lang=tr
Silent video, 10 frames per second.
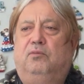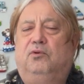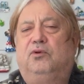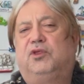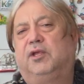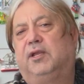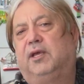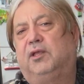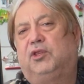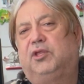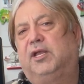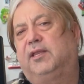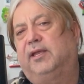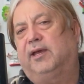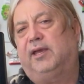Bu Çin,
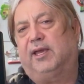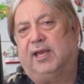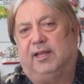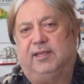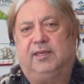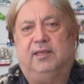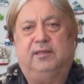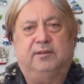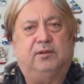Çinendega'ya geldik.